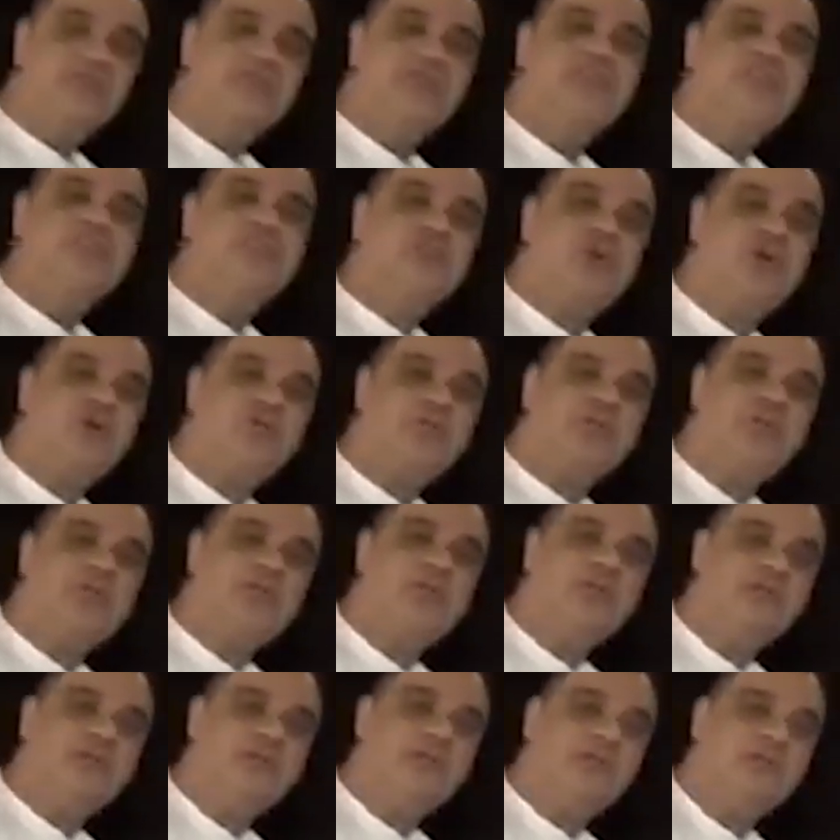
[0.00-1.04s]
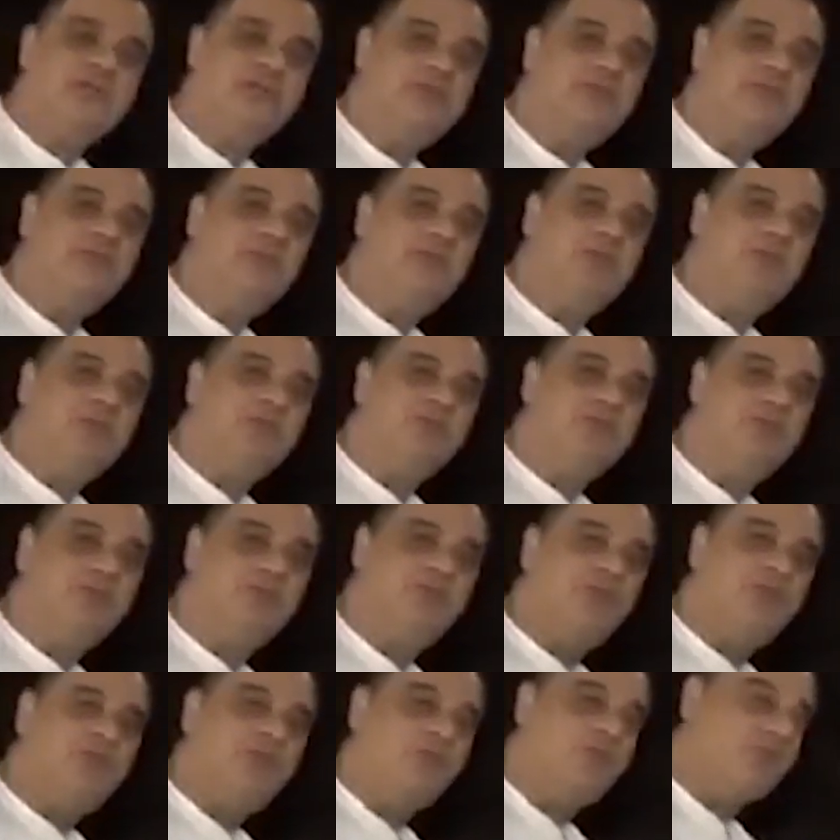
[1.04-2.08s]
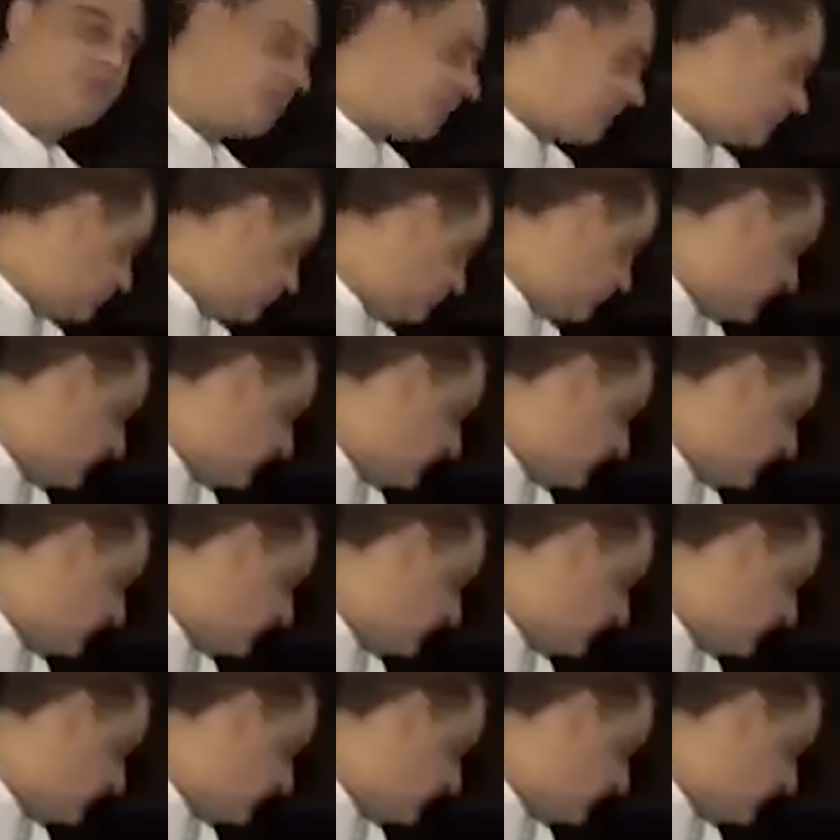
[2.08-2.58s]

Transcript: vocês soltem o, o pino